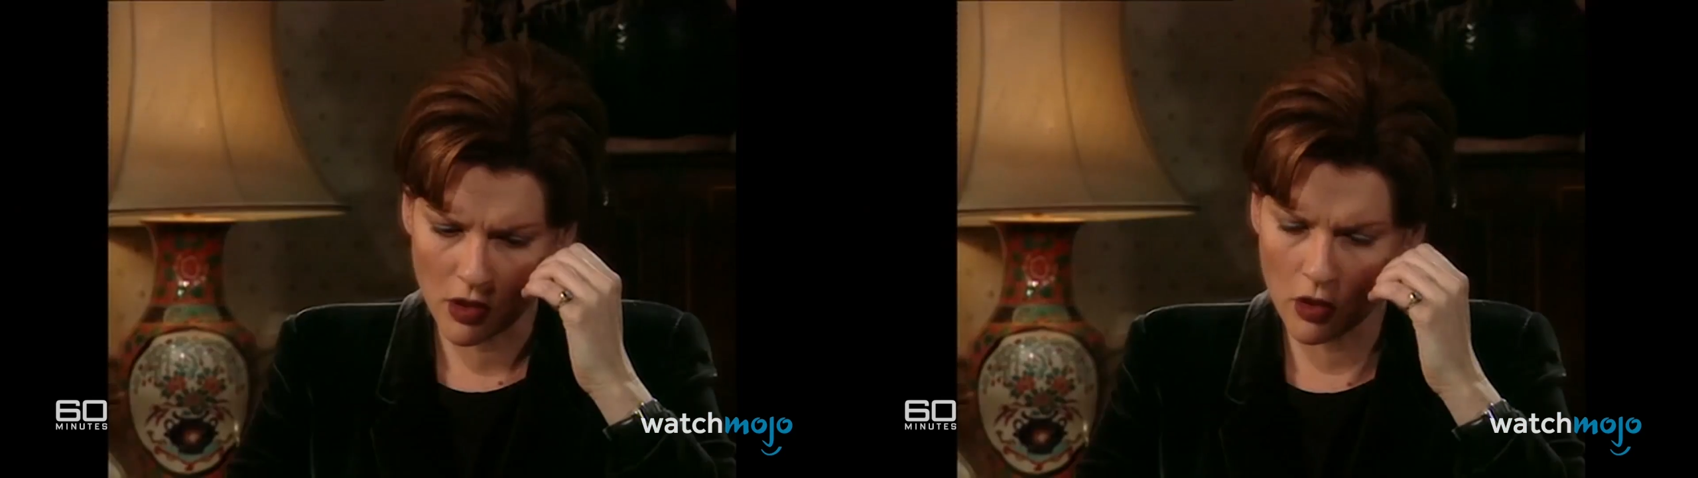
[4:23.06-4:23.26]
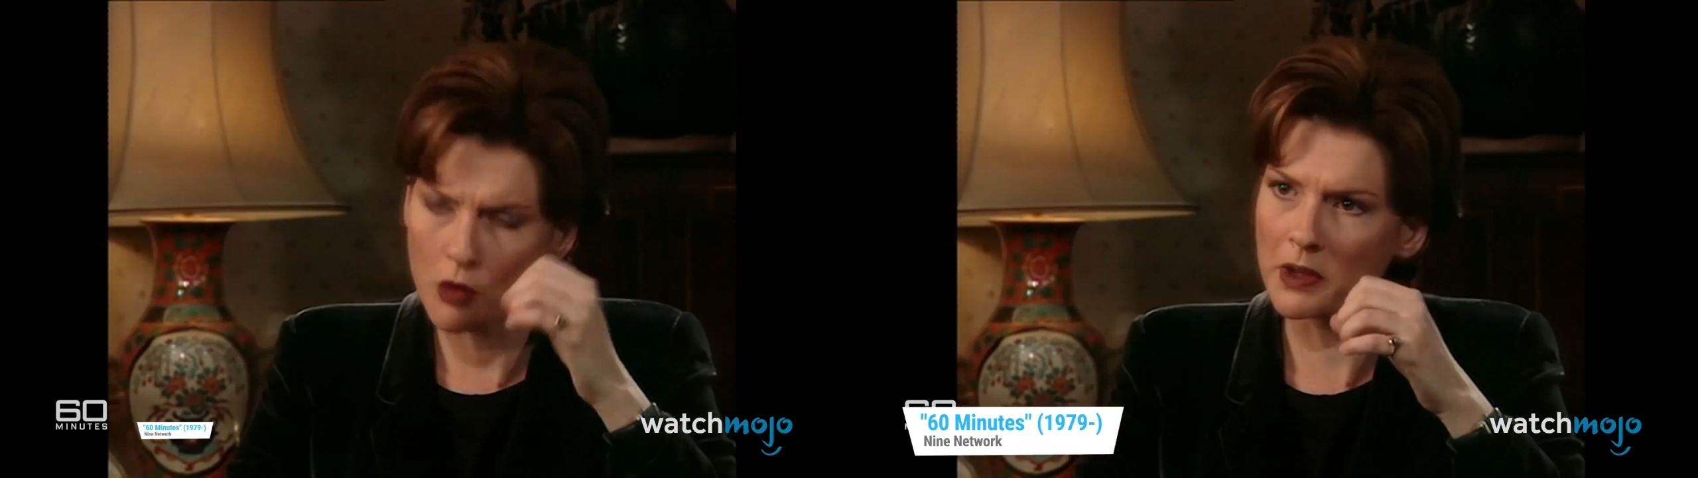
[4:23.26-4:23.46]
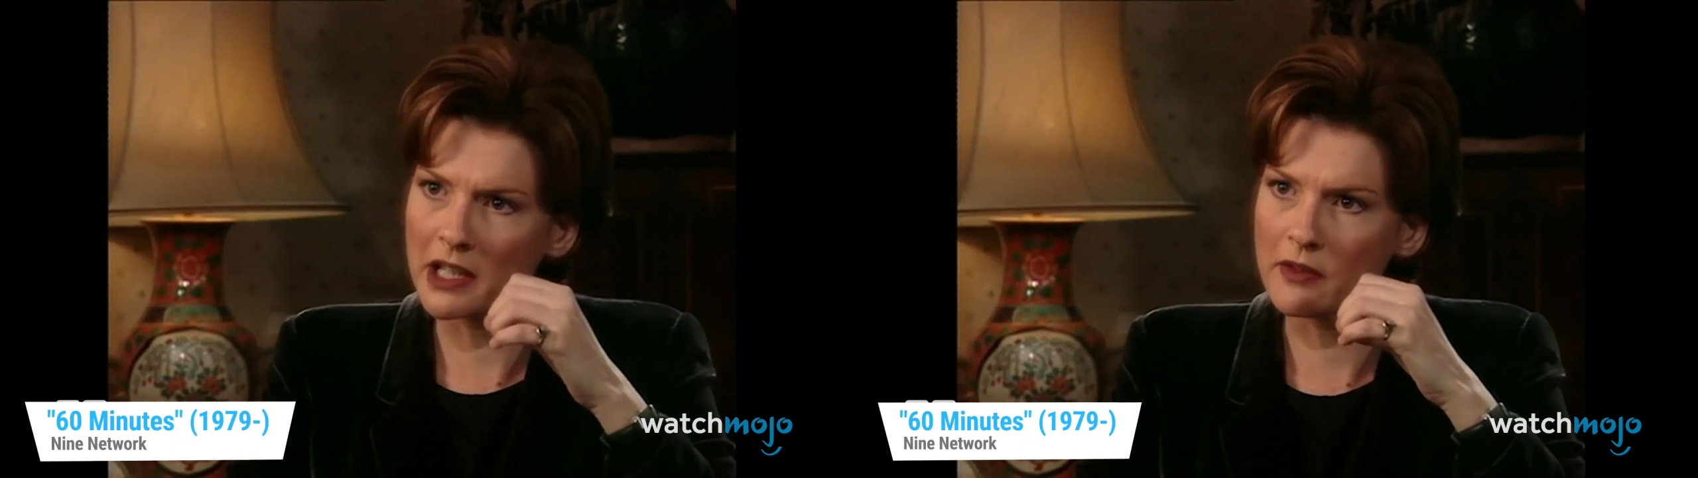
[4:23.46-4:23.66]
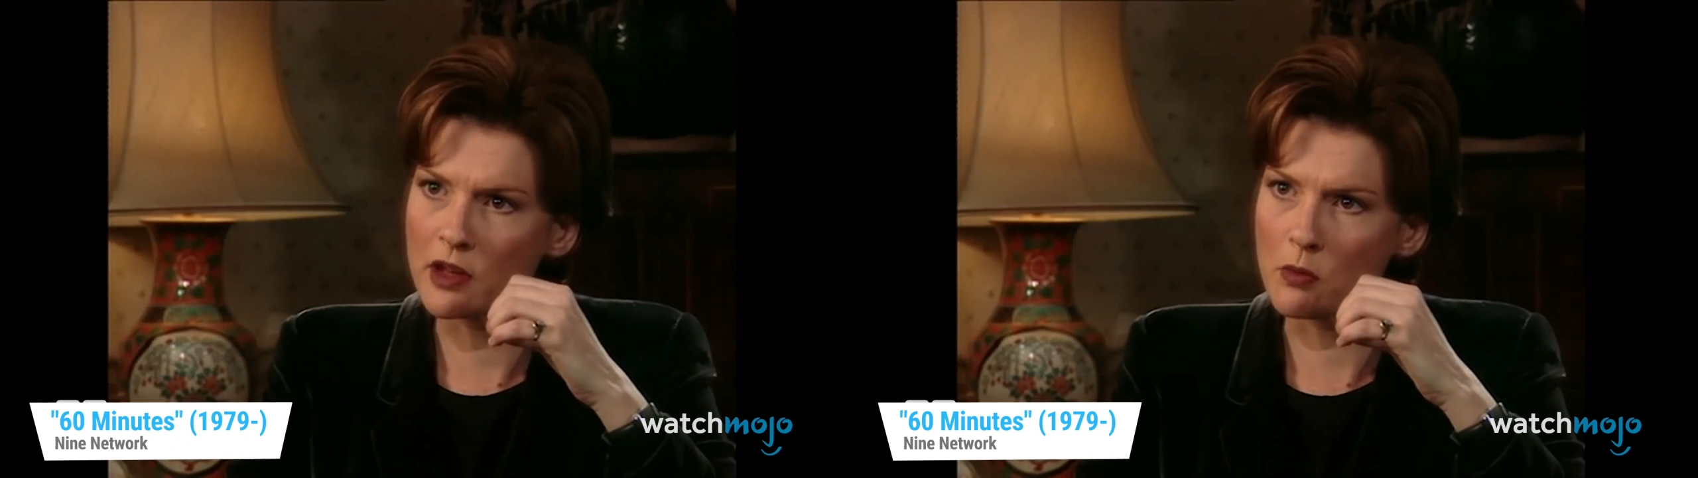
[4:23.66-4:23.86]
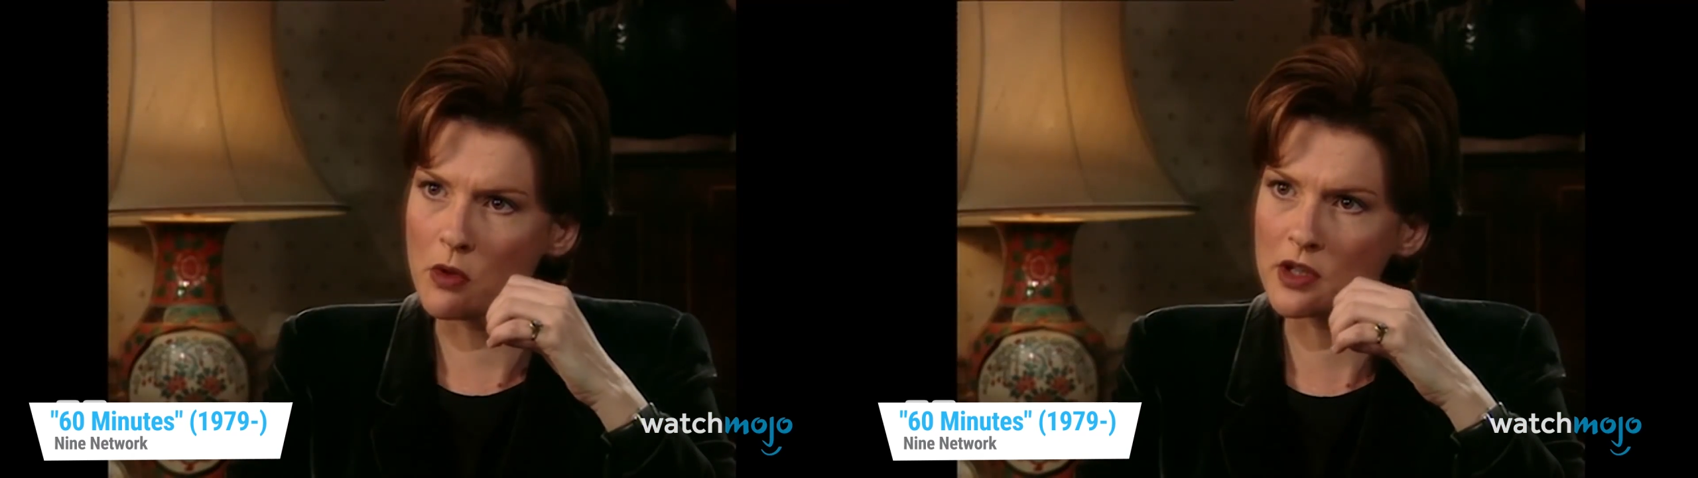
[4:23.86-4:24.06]
You
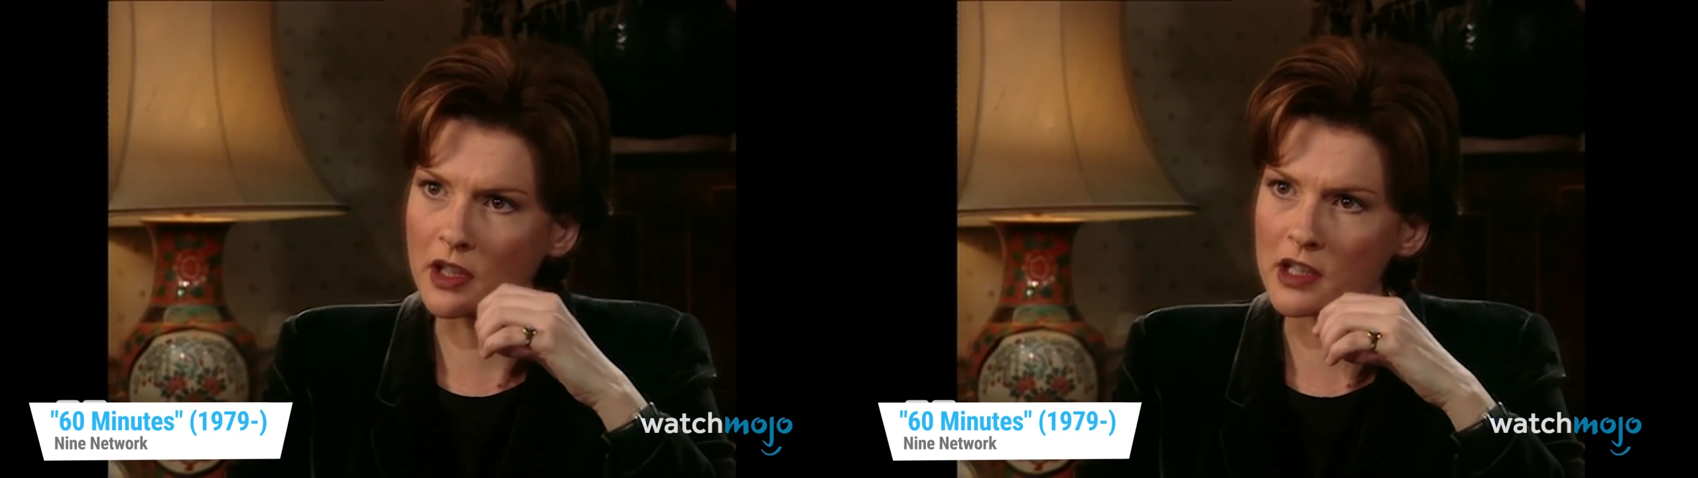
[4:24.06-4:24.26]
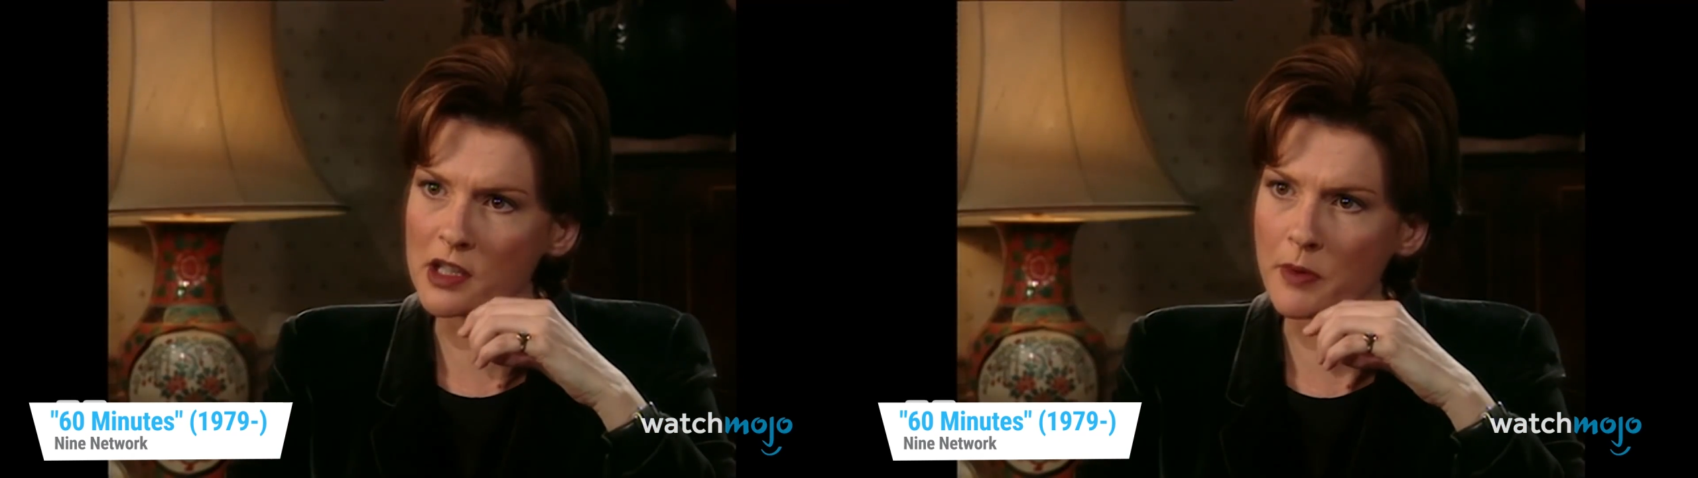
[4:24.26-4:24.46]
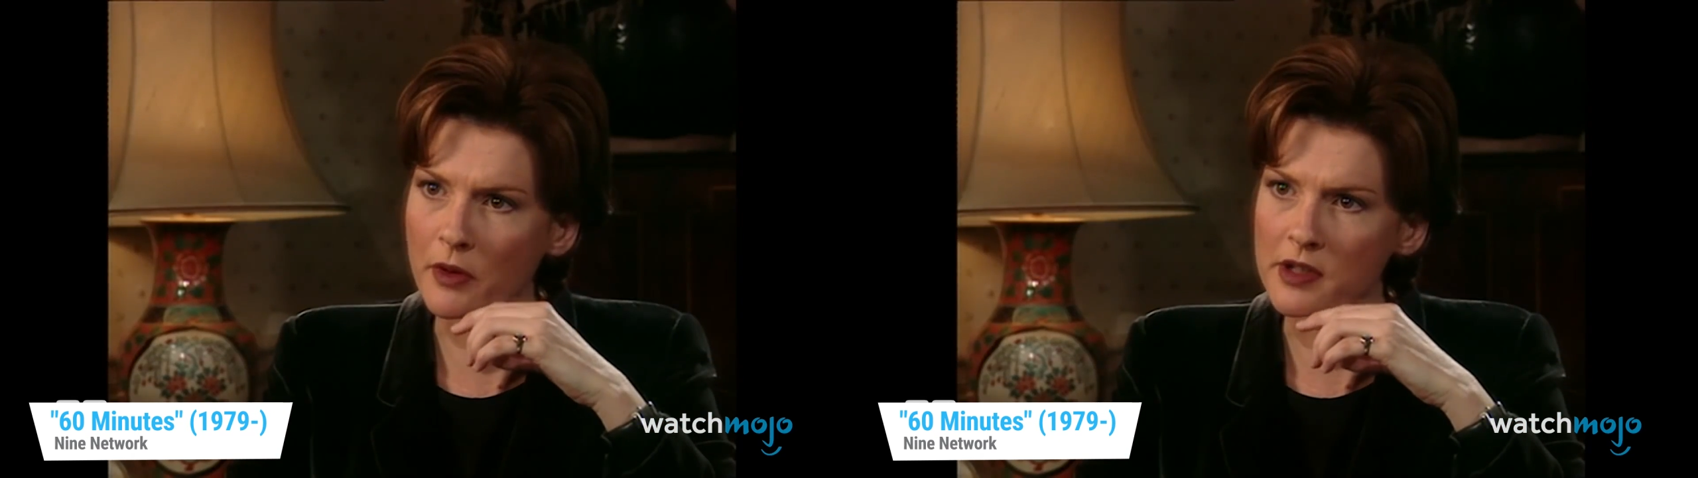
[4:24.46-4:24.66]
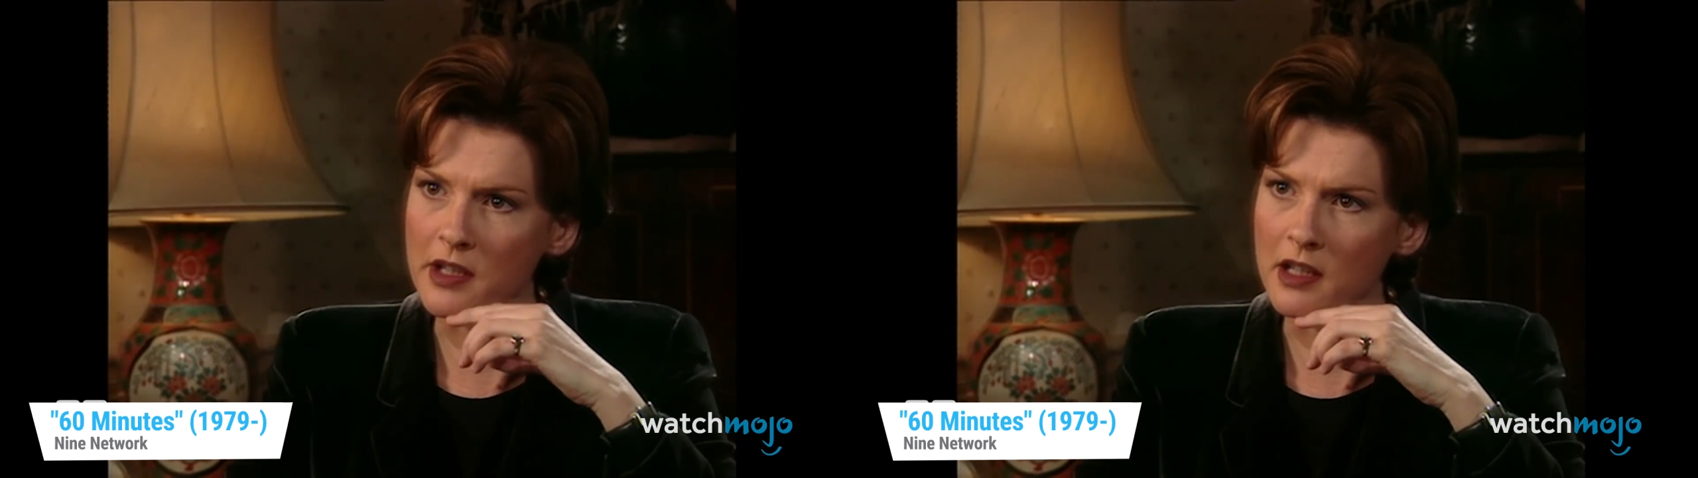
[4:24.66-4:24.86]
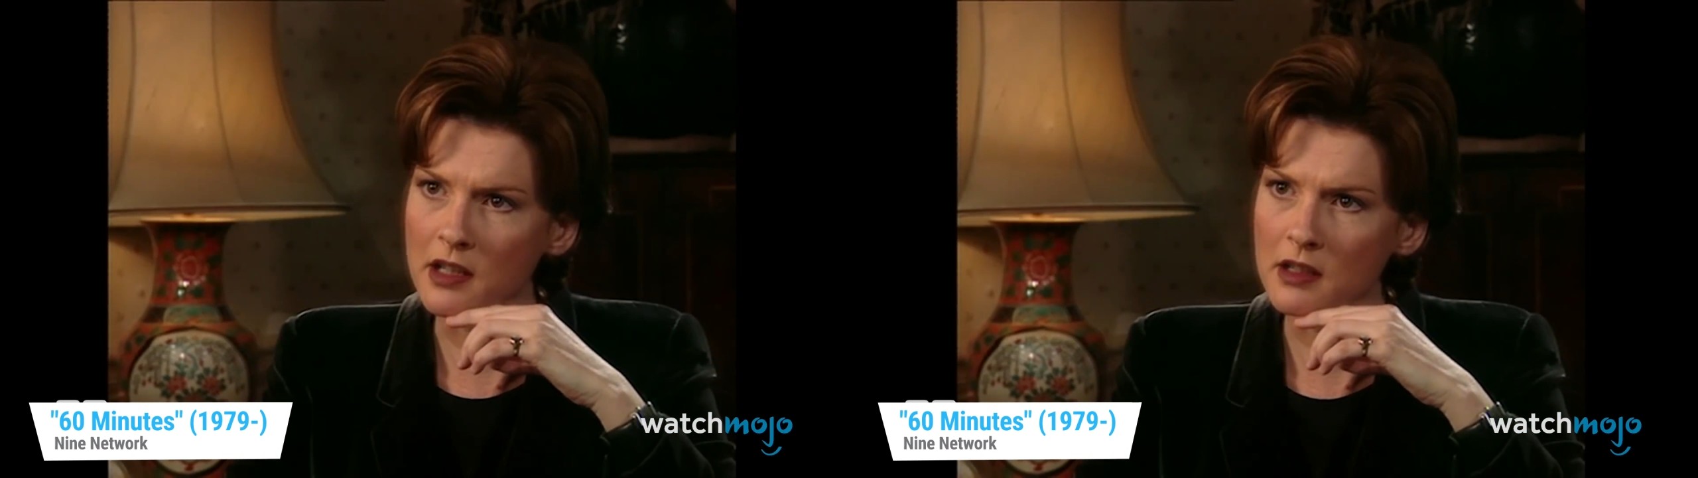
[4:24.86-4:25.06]
believe there was a
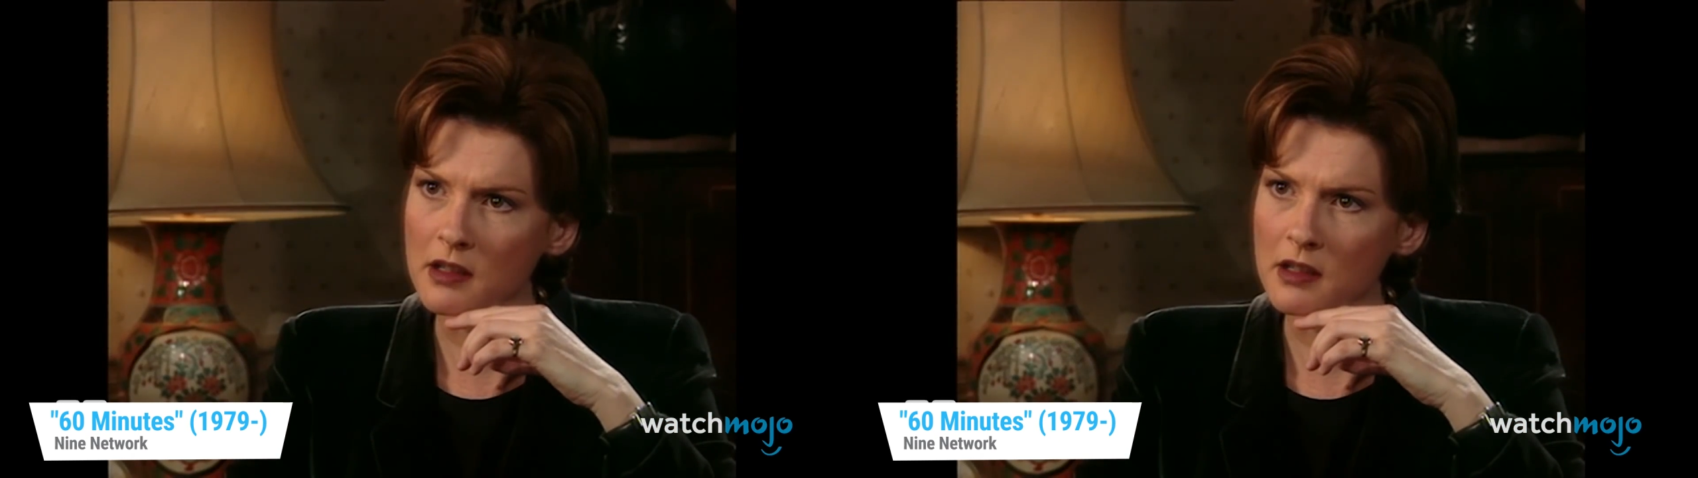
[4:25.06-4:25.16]
conspiracy